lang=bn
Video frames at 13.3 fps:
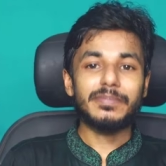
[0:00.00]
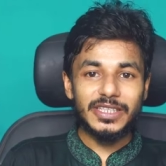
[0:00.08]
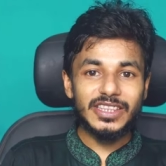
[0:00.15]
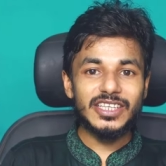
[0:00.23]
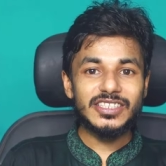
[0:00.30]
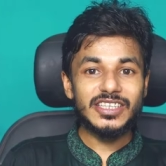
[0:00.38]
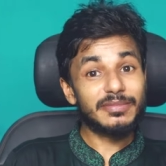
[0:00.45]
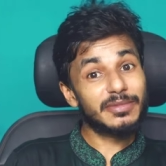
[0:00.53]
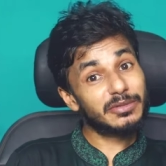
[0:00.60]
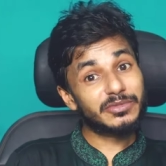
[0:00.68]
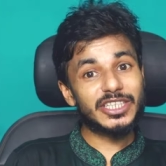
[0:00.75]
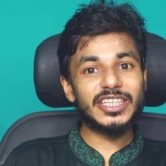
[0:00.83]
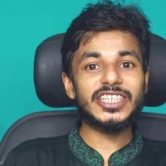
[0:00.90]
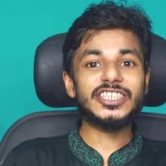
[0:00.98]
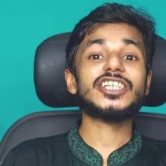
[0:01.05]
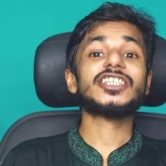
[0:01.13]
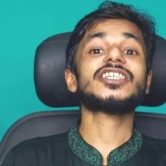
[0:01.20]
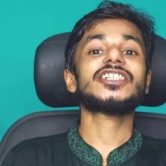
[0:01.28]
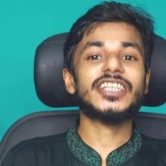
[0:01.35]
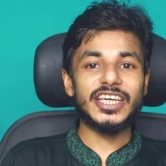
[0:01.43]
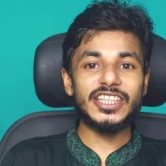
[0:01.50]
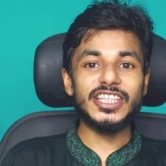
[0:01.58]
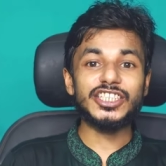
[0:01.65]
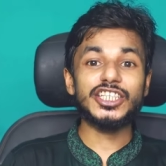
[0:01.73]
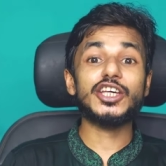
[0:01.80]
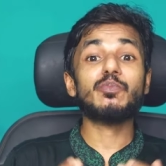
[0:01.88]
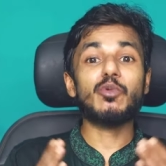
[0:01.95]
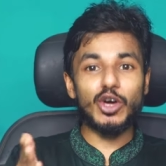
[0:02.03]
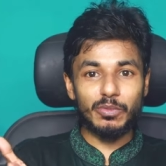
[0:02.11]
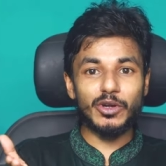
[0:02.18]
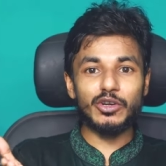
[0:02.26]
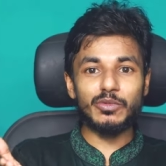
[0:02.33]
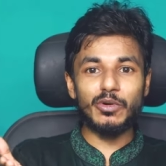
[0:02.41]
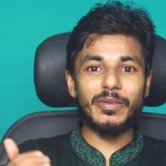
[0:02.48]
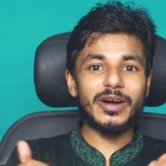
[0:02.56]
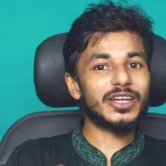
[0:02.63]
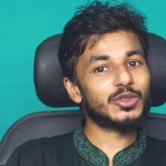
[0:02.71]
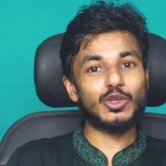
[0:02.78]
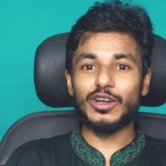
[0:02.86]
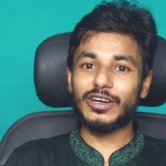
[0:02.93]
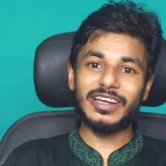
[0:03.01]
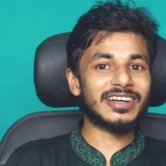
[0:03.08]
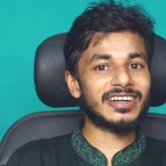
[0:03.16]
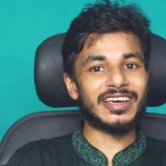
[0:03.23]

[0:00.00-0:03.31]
বিদ্যা সিনামিম যে দেশে আছে সেই দেশের পরমাণু বোমার দরকার